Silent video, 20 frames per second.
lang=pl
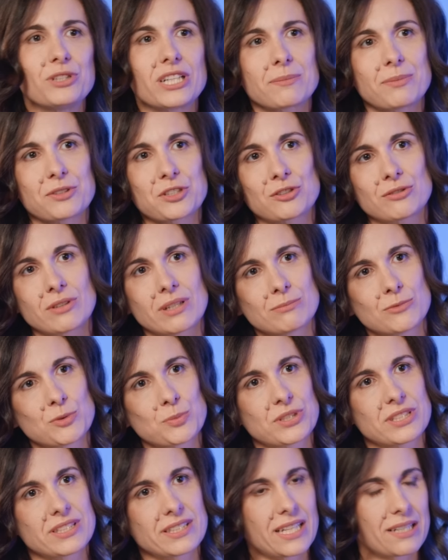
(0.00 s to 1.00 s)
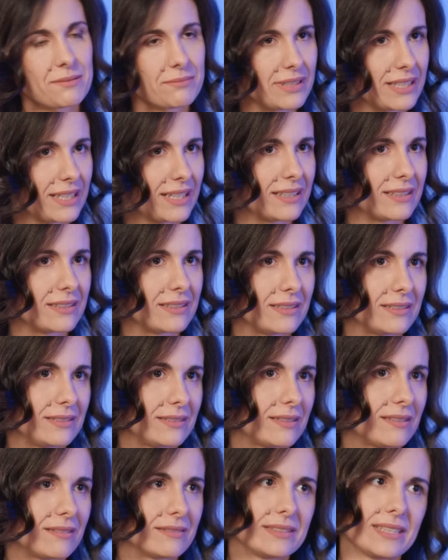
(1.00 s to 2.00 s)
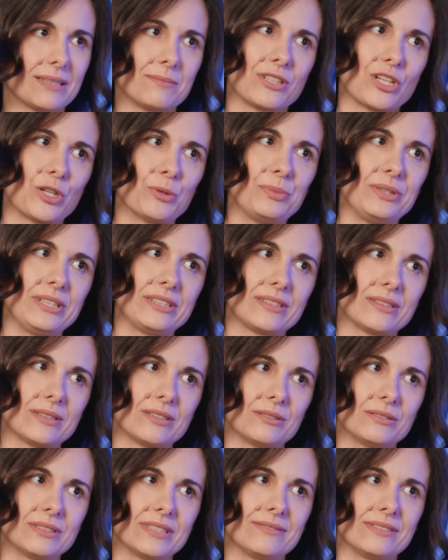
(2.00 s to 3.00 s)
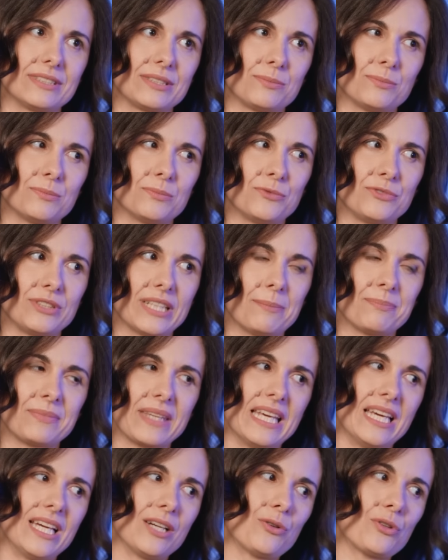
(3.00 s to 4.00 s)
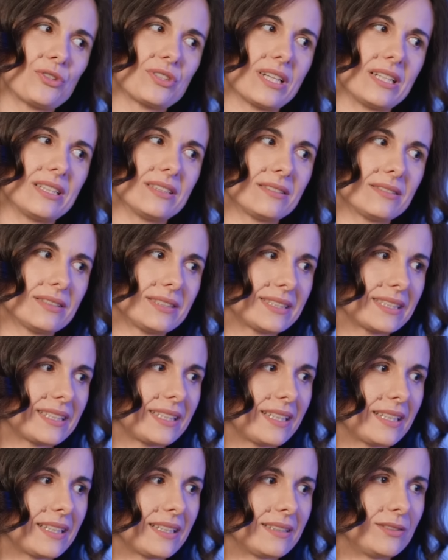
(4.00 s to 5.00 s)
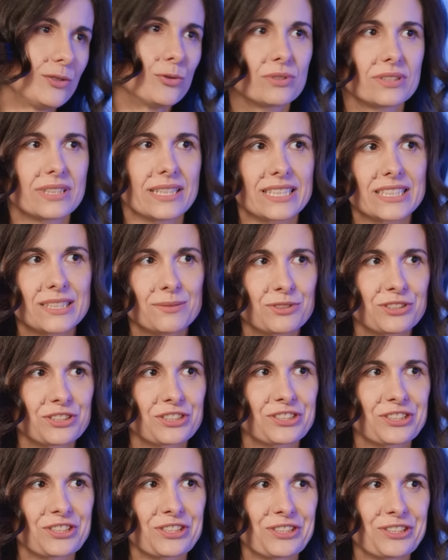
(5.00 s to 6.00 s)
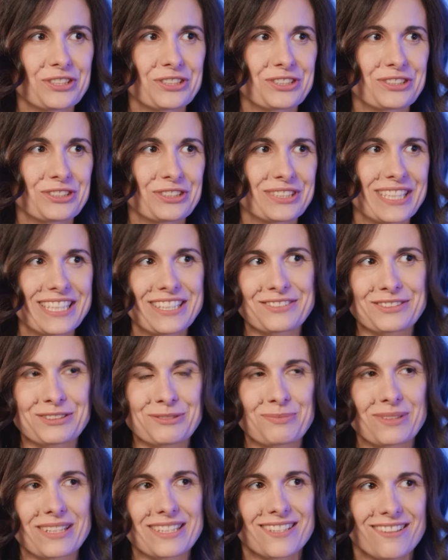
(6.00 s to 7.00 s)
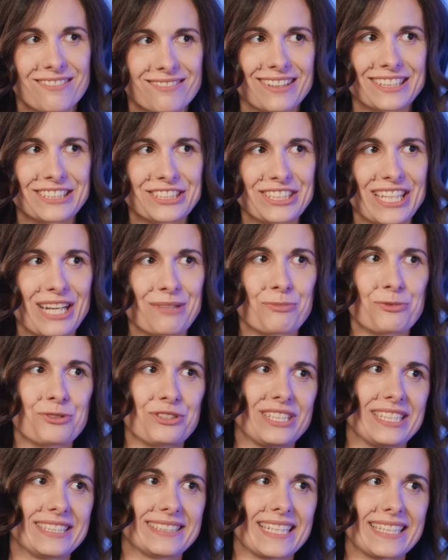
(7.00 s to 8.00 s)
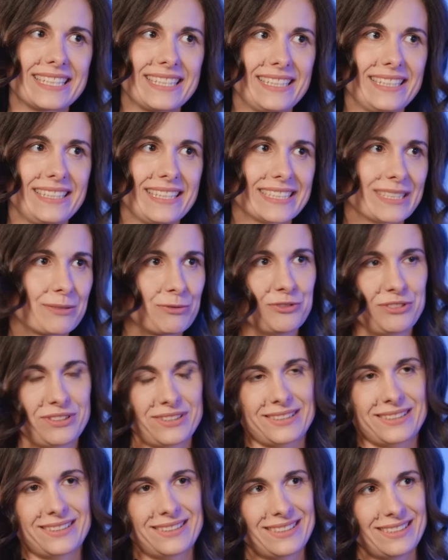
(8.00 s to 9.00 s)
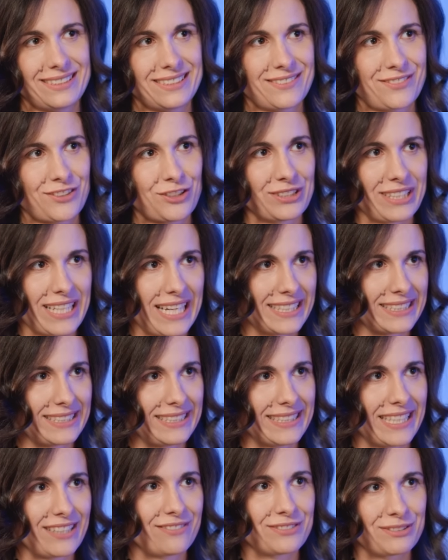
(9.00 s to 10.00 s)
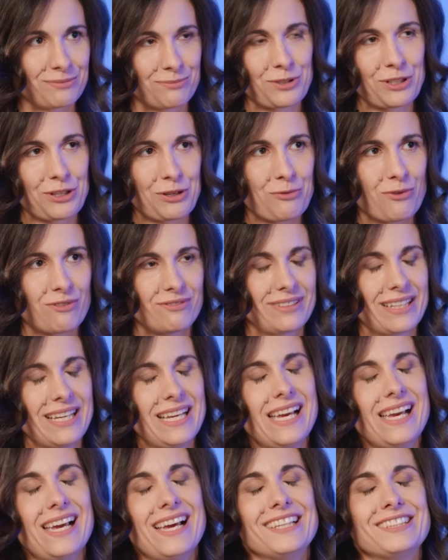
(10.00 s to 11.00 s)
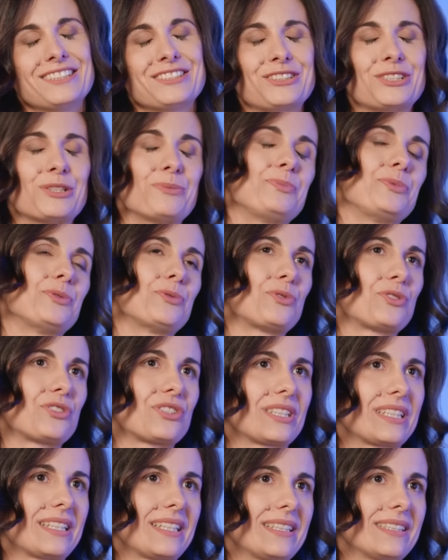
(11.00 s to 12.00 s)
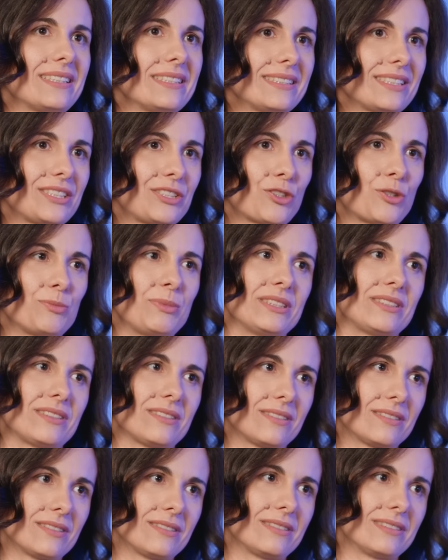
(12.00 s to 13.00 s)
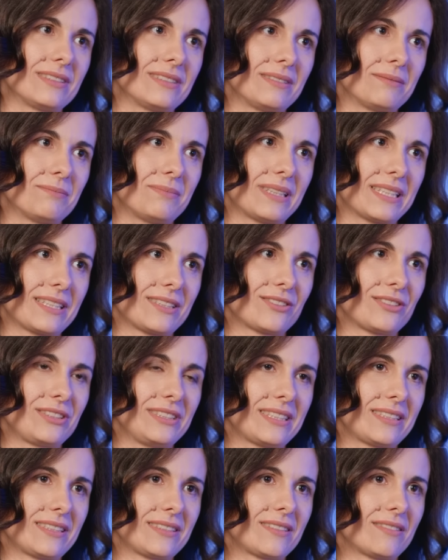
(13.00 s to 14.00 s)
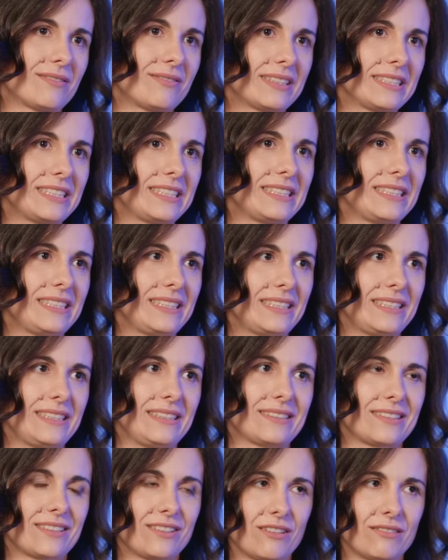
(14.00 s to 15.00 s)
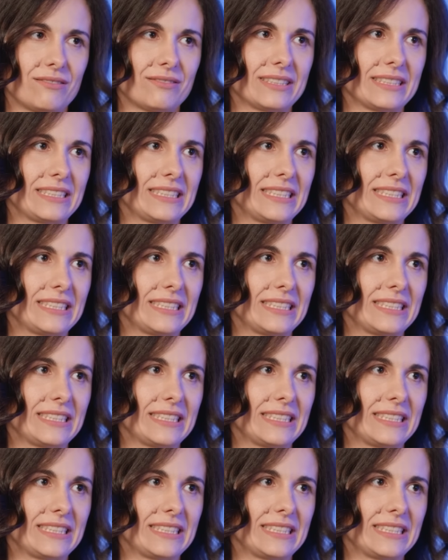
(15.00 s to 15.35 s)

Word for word: jak patrzyłam mu przez ramię, e, co on tam robi, to nawet mówiłam, kurczę, ale to jest takie nudne, jak ty możesz to, to tak w tym pracować? A później taki niesamowity zwrot akcji tak w mojej głowie nastąpił, że zaczęło mnie to e, bardzo interesować i, i intrygować.